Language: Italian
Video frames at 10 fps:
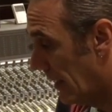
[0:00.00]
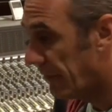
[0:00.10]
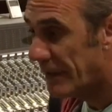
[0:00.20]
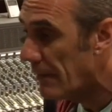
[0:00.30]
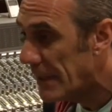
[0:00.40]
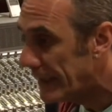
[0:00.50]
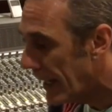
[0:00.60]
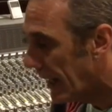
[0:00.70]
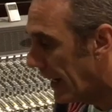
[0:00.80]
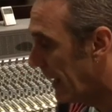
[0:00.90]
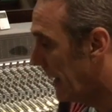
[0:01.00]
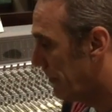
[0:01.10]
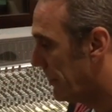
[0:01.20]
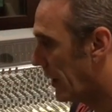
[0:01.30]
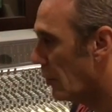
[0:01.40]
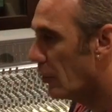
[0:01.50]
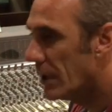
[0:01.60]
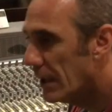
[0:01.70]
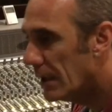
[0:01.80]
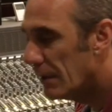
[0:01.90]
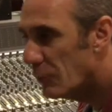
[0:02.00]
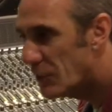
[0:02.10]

L'affidabilità è per noi